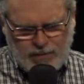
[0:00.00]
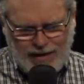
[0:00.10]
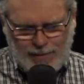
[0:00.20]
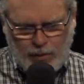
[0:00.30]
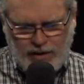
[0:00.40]

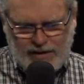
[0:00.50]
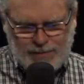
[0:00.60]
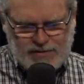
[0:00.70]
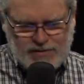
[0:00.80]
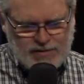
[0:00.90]

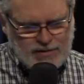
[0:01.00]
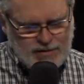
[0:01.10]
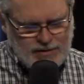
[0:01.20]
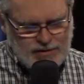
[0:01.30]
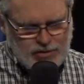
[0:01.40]
Apocalypse,
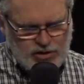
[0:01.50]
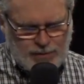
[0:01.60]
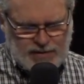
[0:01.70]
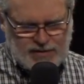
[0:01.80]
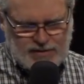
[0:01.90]

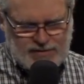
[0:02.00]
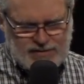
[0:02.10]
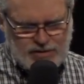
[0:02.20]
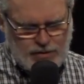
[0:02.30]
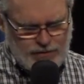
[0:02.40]
chapitre
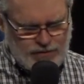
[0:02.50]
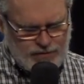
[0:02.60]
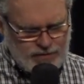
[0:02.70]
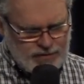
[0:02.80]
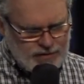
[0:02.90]
19,
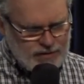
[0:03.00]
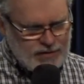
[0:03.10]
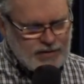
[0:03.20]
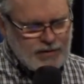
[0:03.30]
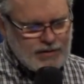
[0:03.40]

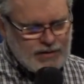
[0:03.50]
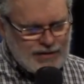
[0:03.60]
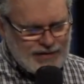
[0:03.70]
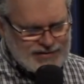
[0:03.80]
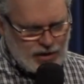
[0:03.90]
les
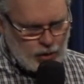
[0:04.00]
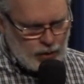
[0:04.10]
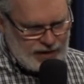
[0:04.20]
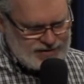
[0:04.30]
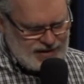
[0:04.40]
versets 1
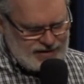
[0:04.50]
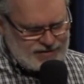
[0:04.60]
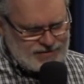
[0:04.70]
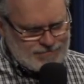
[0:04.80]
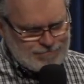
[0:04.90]
à 16.